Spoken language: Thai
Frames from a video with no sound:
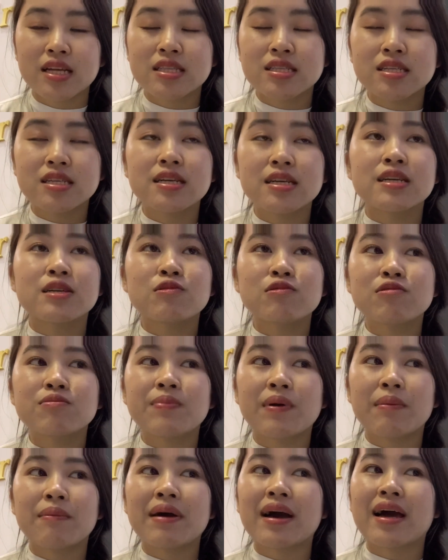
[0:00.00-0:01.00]
ถืออยู่ป
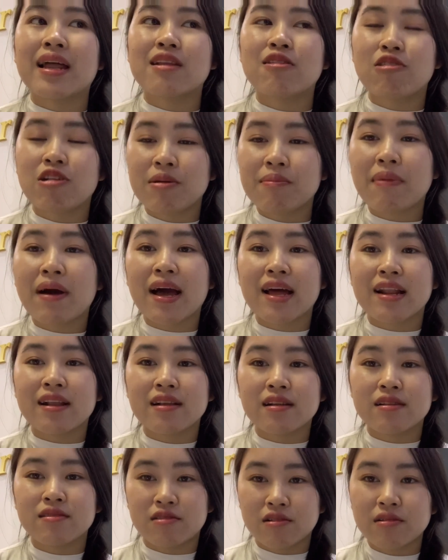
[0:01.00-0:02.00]
ระมาณร้อยบาท
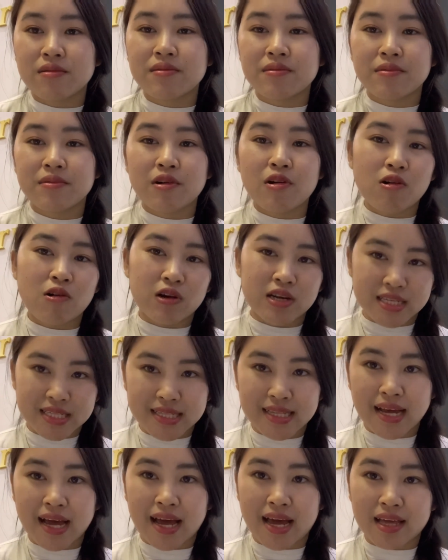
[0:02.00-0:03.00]
เนาะของเงิน
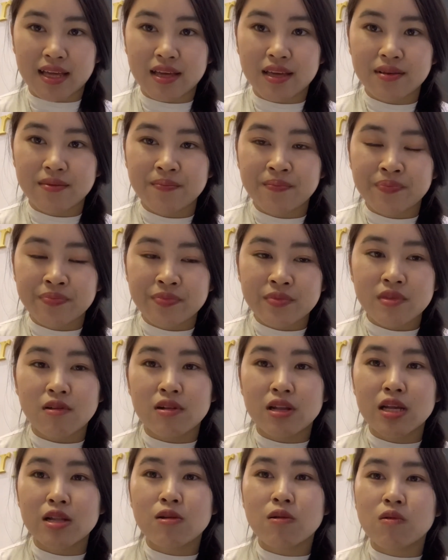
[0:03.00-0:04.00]
ไทย ตอน
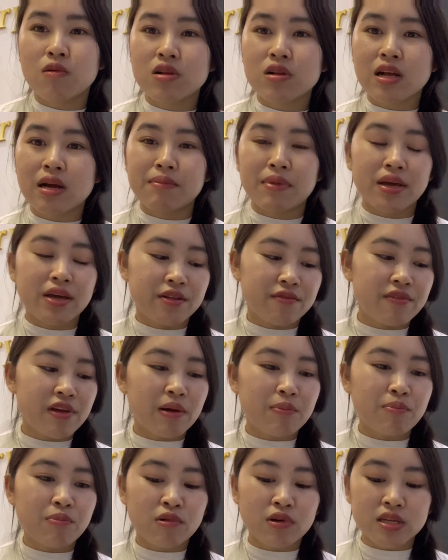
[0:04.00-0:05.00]
นี้น้องรถกลับมาเฮ็ดเวียก
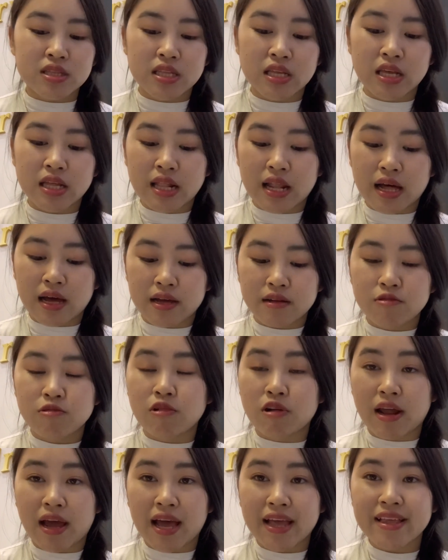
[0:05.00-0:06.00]
ปกติละ หั
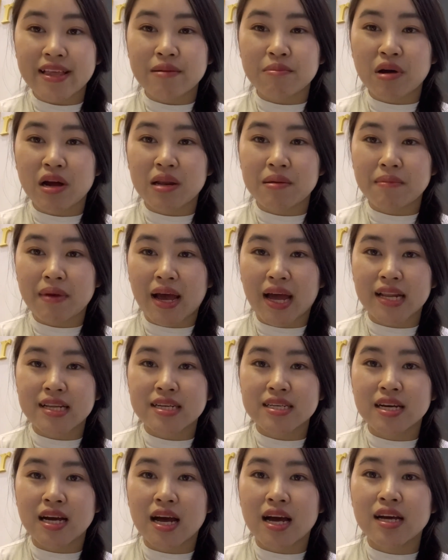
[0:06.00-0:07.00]
วหน้ายังบ่ทันมาเธ
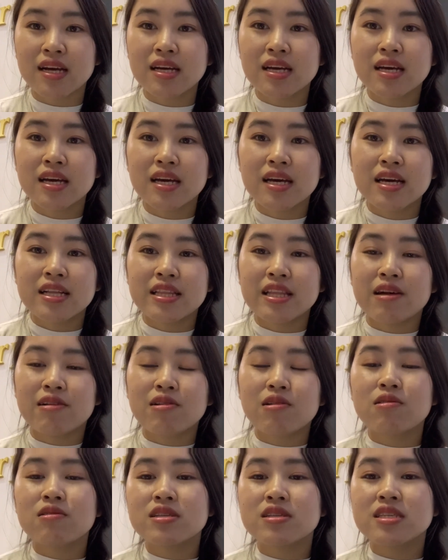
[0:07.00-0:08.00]
อเดี๋ยวน้
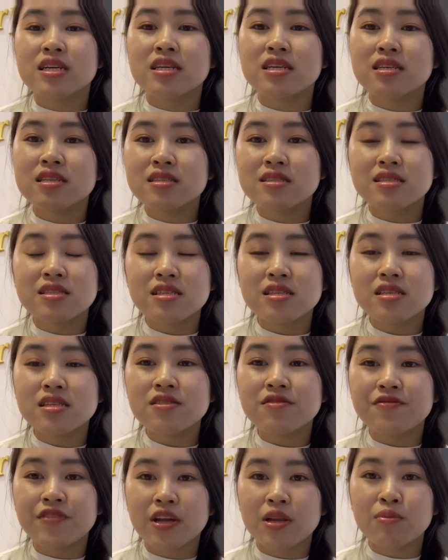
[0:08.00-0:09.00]
องรถจะขึ้นซื้อ
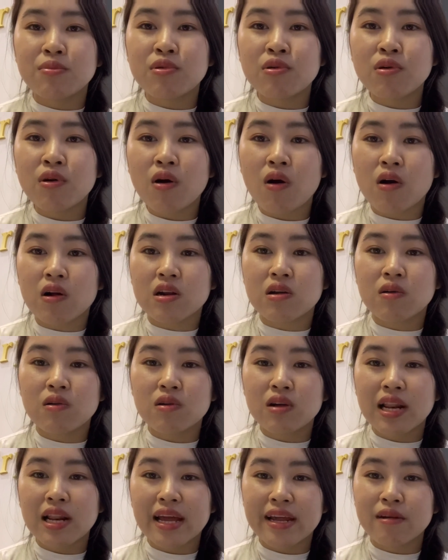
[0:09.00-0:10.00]
Facebook ของน้องร
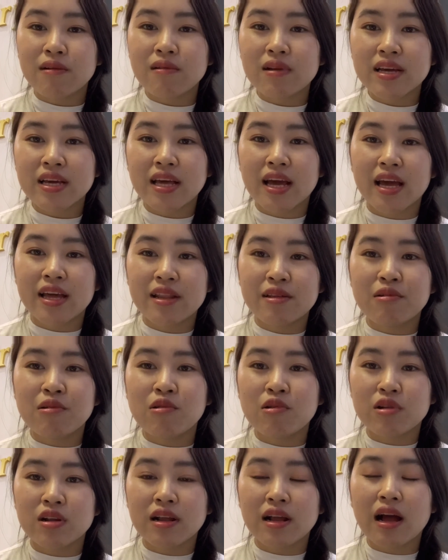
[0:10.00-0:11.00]
ถและน้องลี่ให้ทุกค
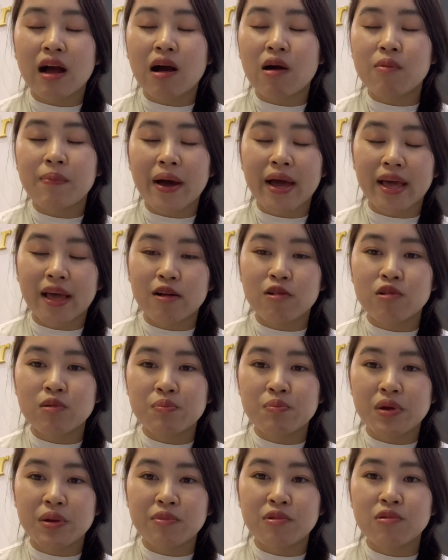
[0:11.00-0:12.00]
นเข้าไปกด
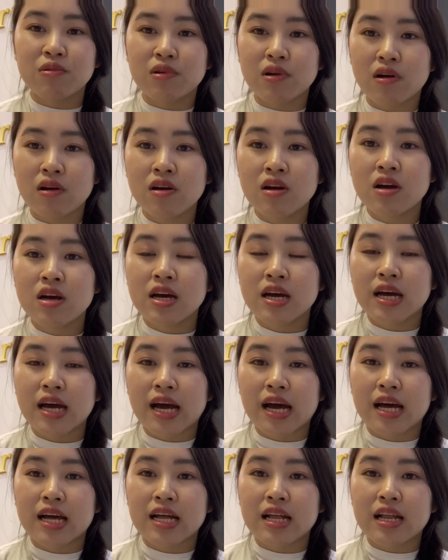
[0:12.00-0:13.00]
เป็นมู่เนาะ
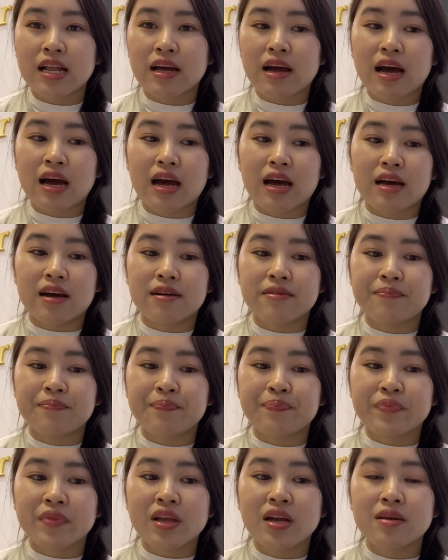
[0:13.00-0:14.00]
อ่า
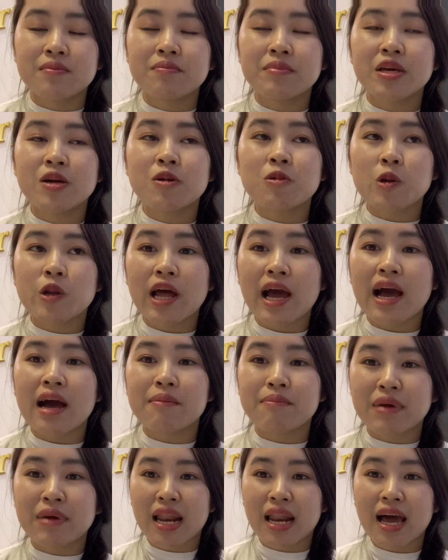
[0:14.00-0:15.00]
มีคนถาม
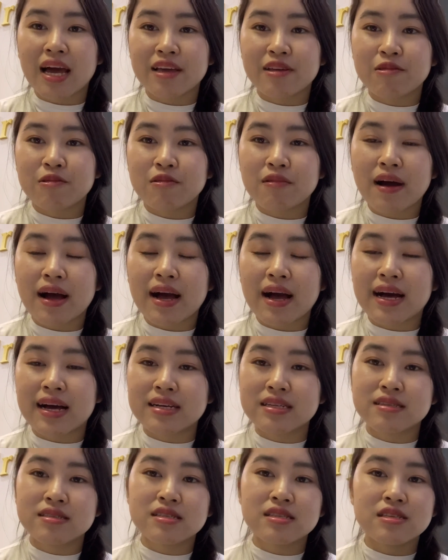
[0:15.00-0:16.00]
หลายอยู่ว่า
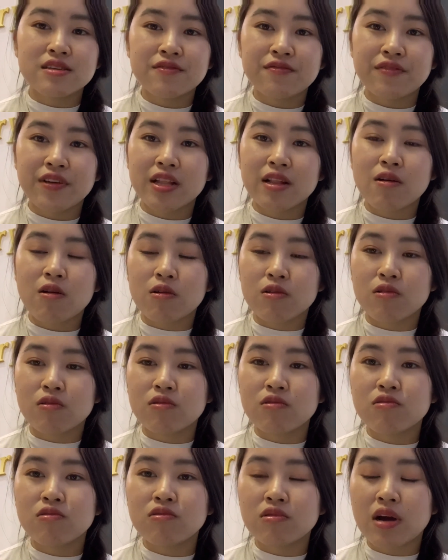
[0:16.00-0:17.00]
ซื้อเฟซของน้อง
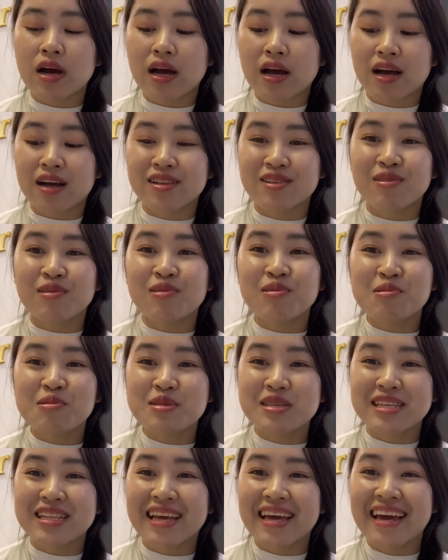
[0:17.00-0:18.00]
ลูอ่าน้องลู
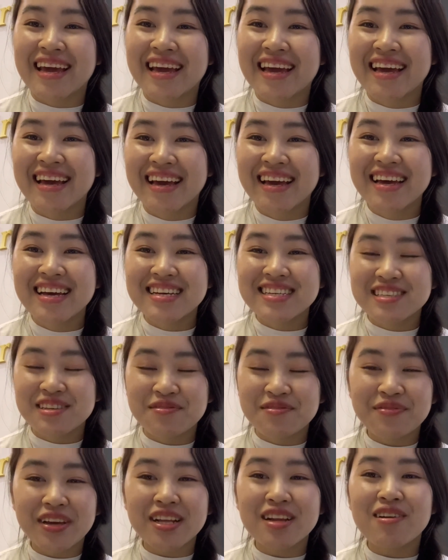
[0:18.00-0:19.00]
สิเด้ซื้อ
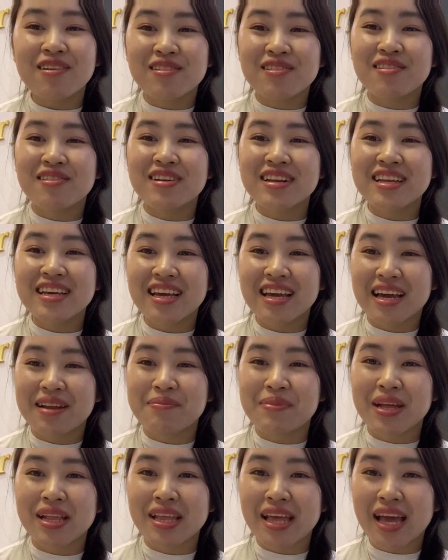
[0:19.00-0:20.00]
เฟซของน้องลีฮัน
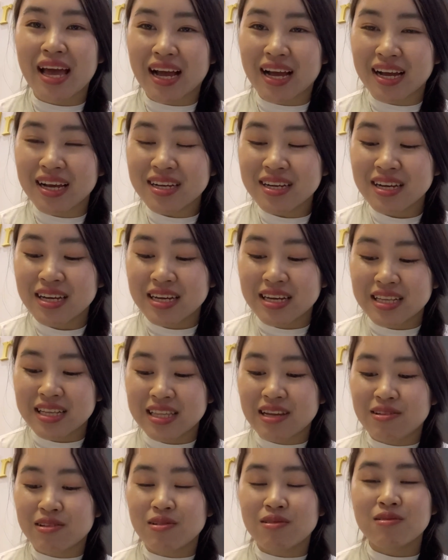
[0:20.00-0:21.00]
แมนหยัง
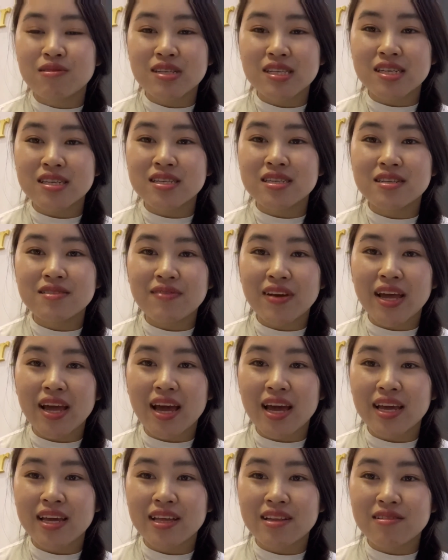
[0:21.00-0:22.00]
เดี๋ยวน้องรถจะขึ้นไว้
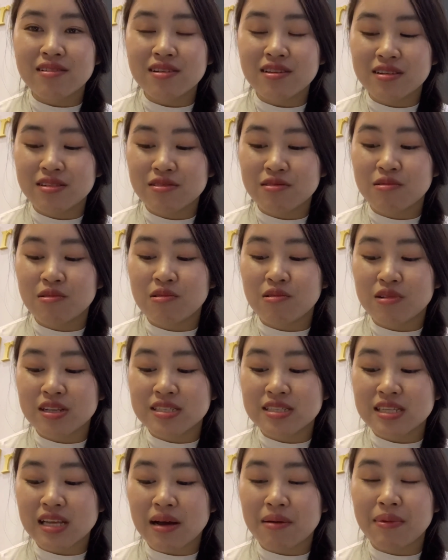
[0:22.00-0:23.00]
ให้เนาะ ทุกคน
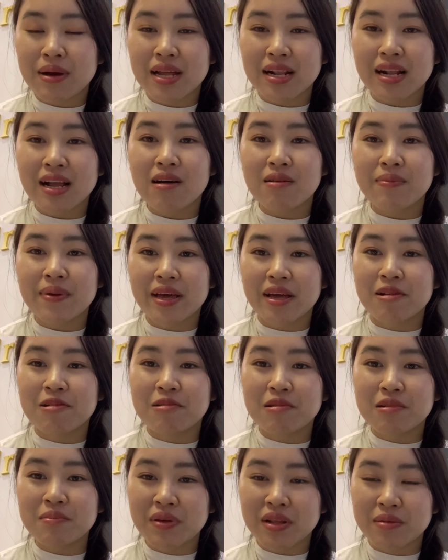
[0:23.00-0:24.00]
สามารถเข้าไปก
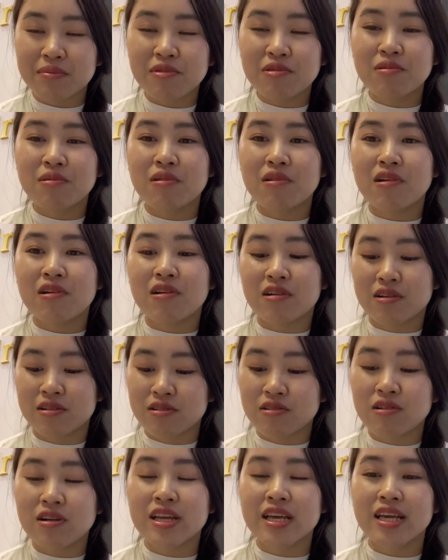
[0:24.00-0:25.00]
ดเป็นโมของ
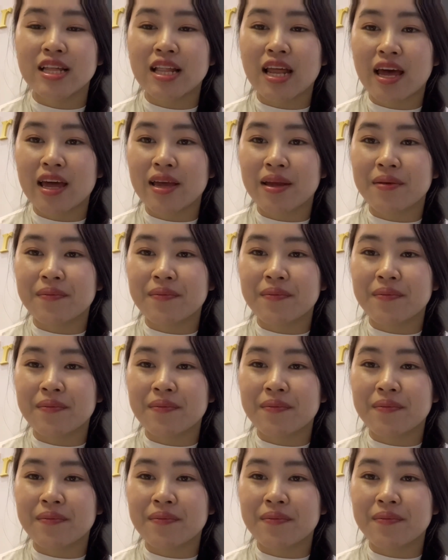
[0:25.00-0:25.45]
น้องลีได้